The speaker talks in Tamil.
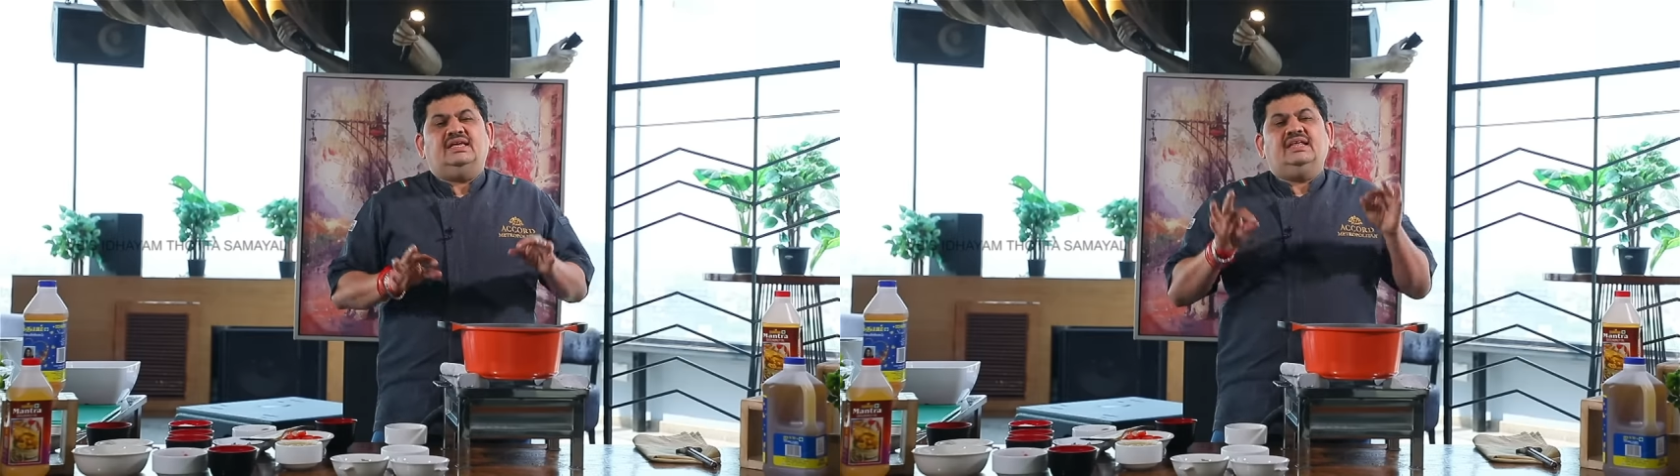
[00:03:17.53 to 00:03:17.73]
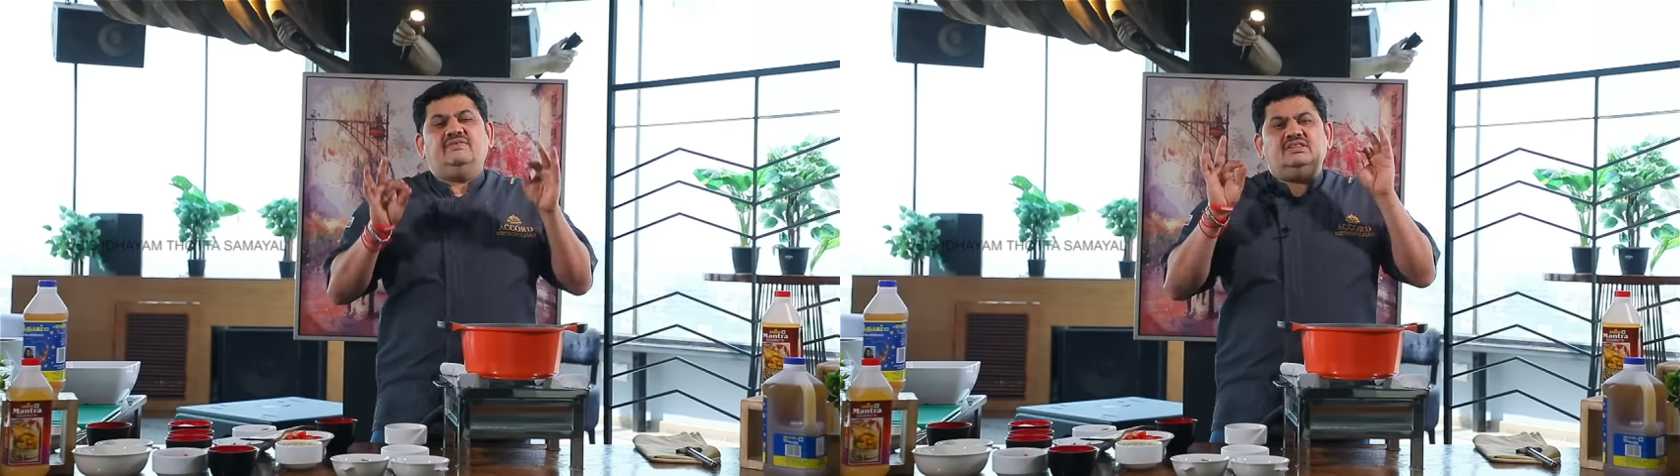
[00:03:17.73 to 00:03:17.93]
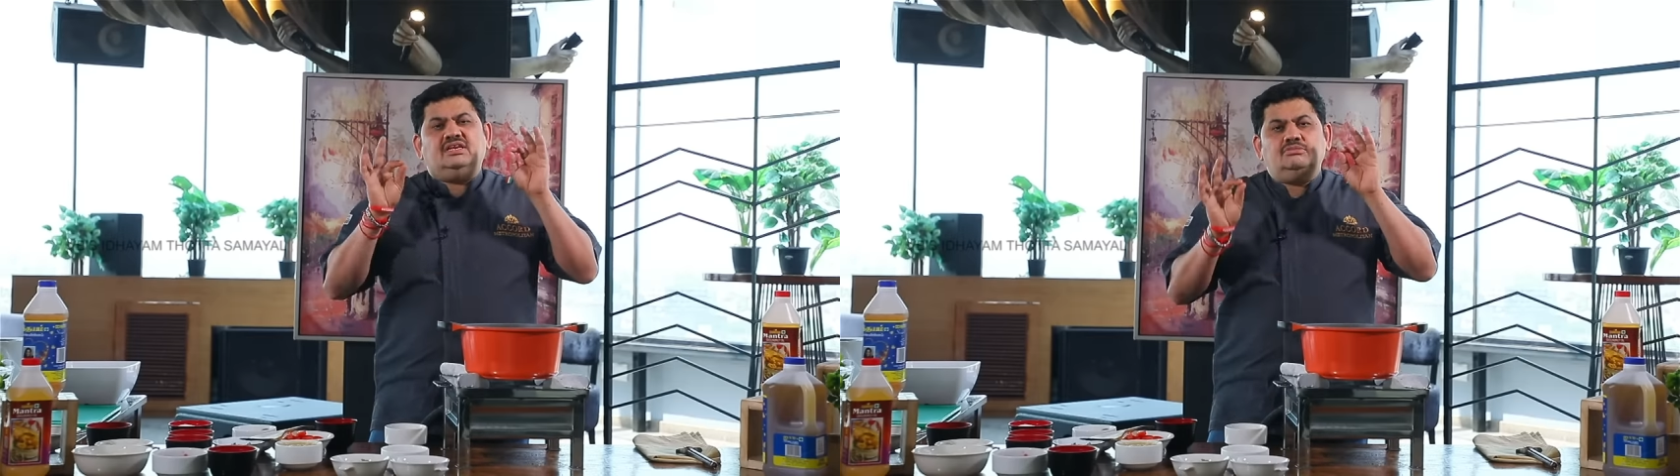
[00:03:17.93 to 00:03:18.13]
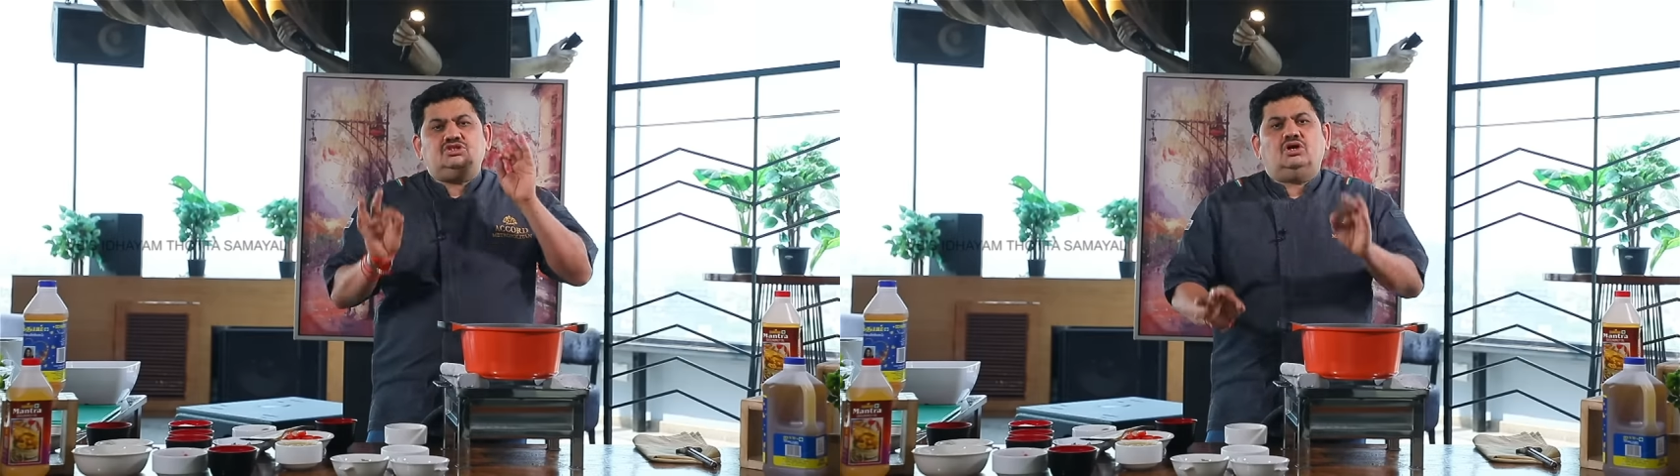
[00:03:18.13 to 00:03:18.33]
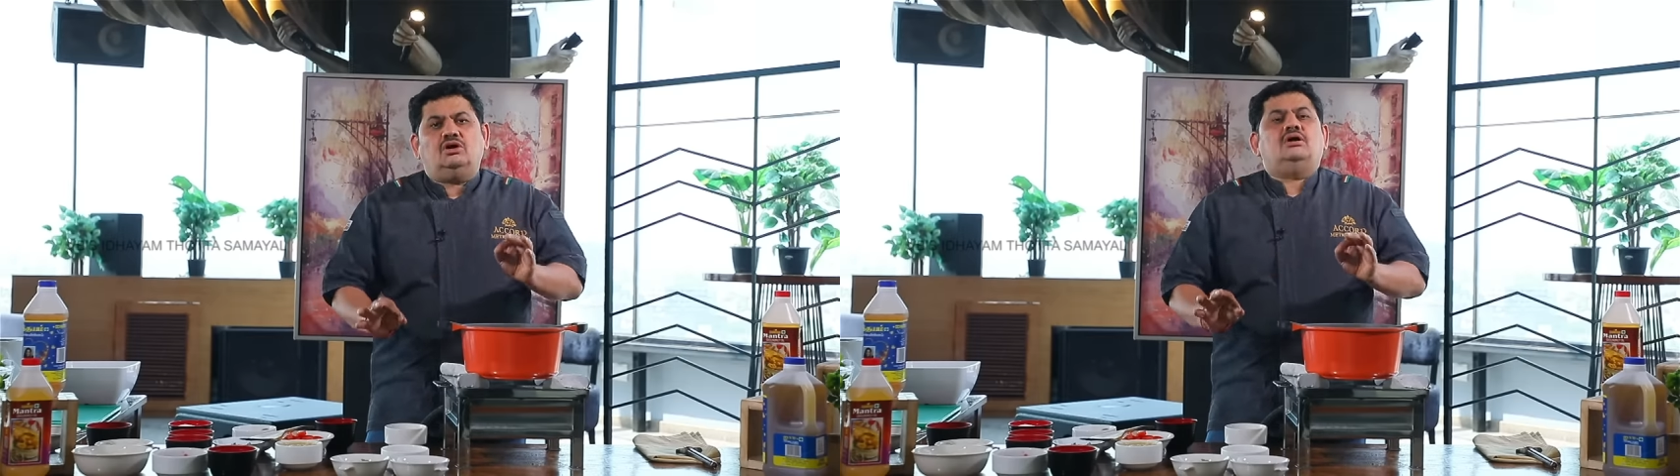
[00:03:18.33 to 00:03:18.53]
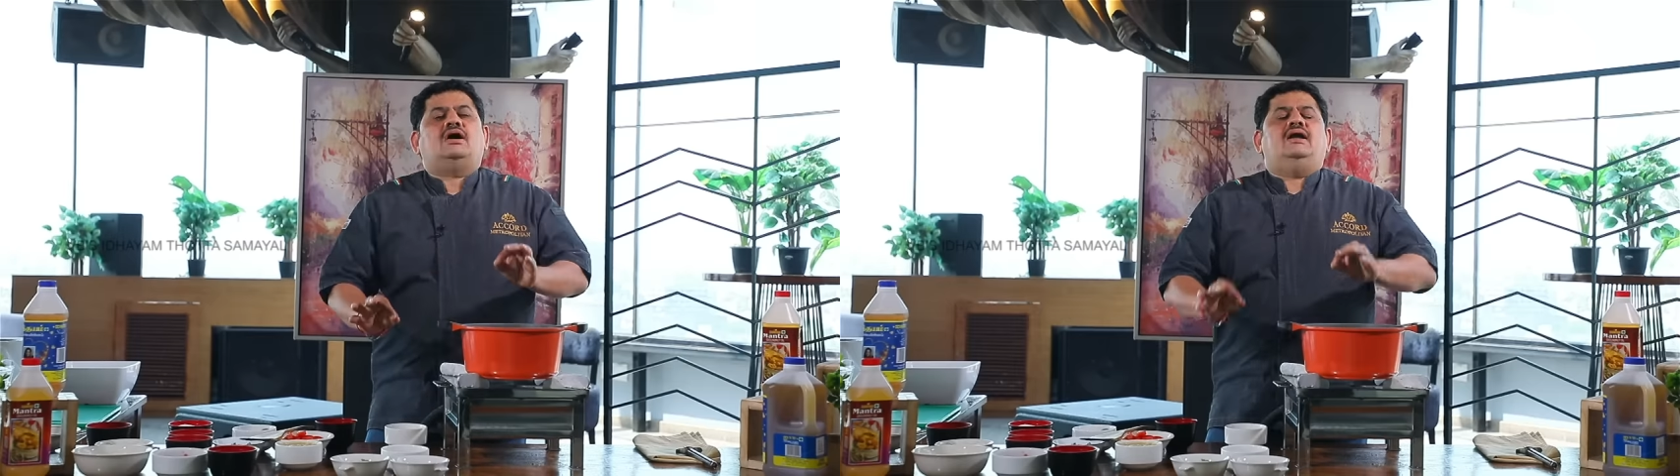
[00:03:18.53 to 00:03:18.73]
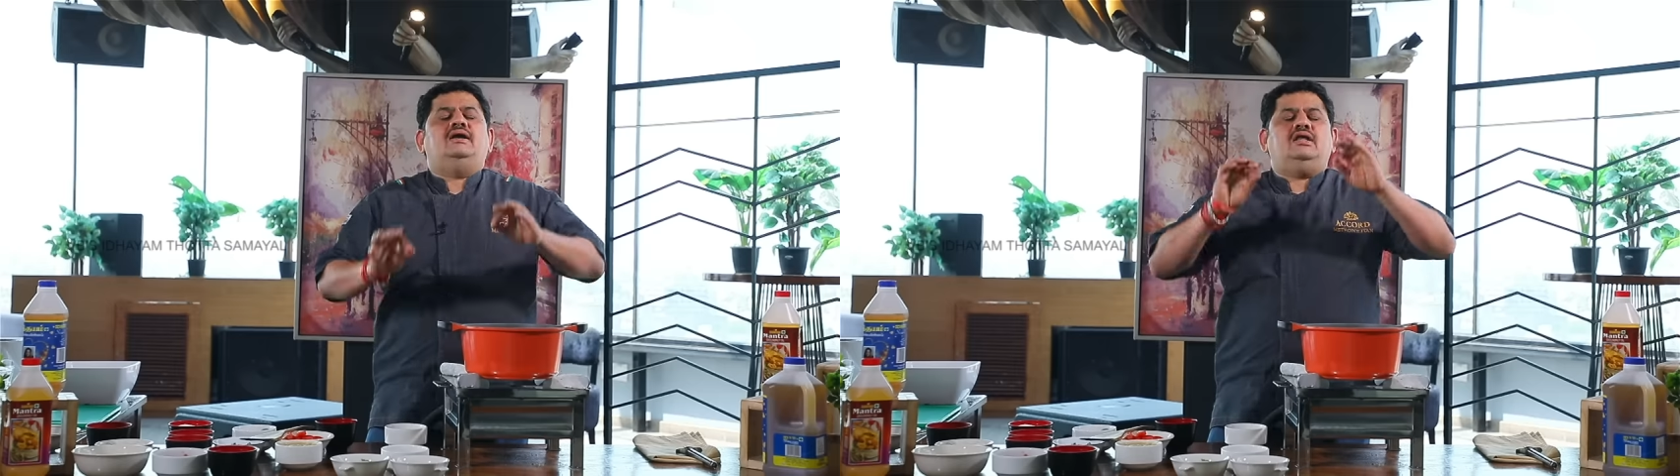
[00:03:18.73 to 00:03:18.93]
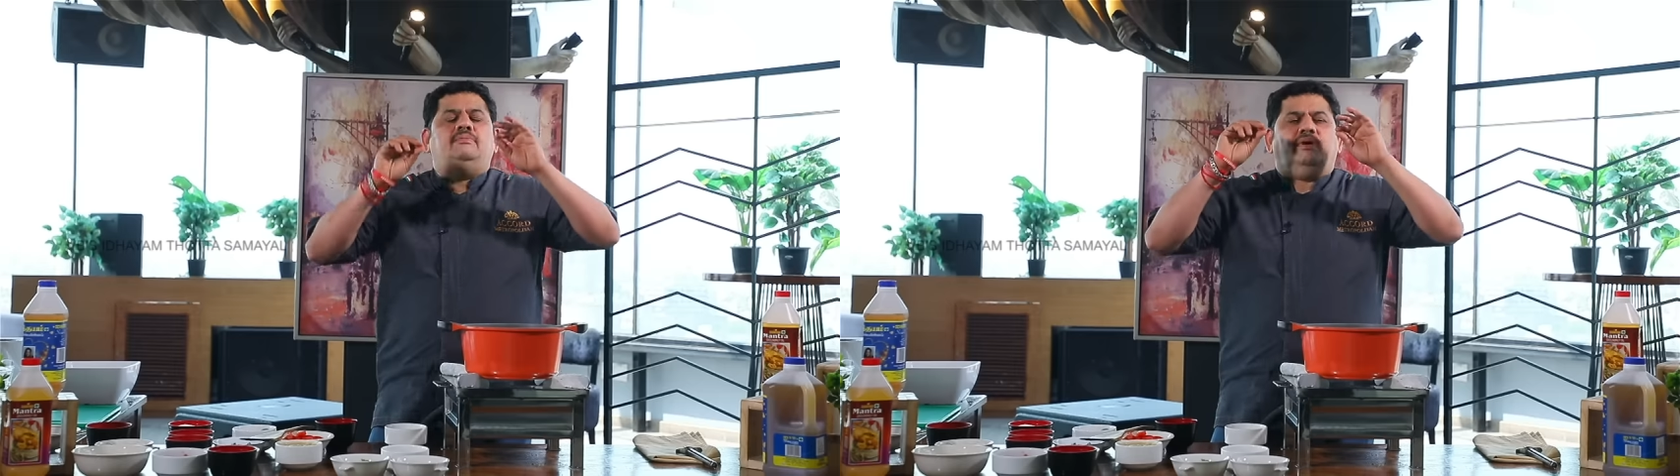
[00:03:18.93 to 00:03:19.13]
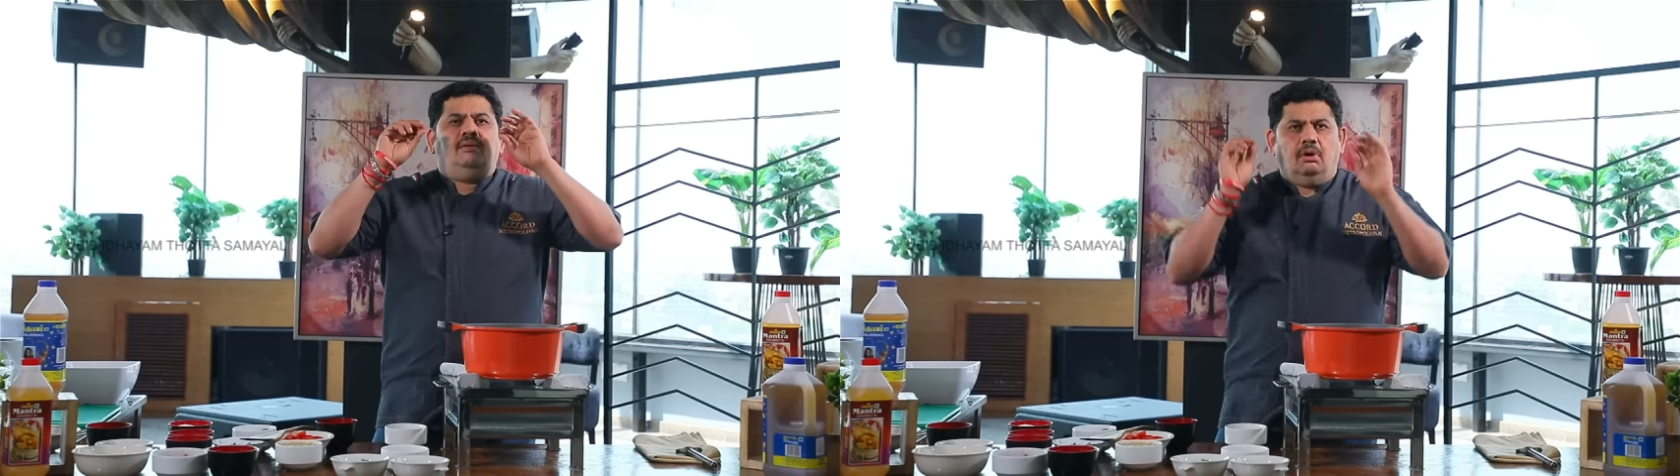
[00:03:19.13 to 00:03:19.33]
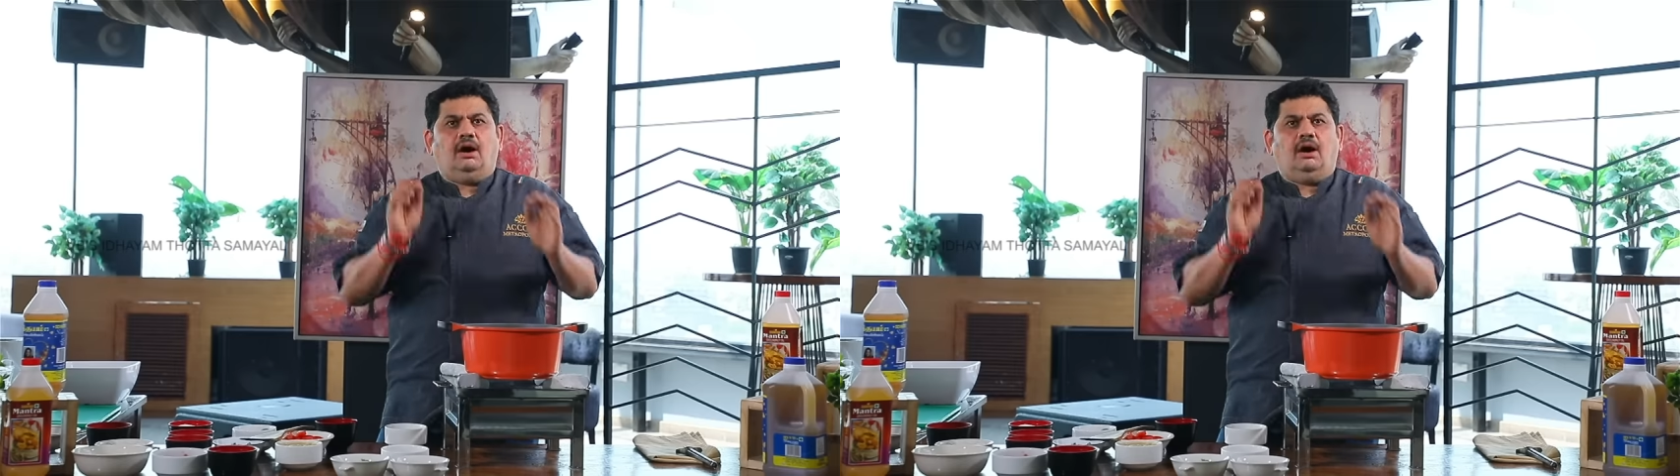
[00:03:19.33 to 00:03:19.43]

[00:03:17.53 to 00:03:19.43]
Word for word: இருபது நிமிஷம் கண்டிப்பாக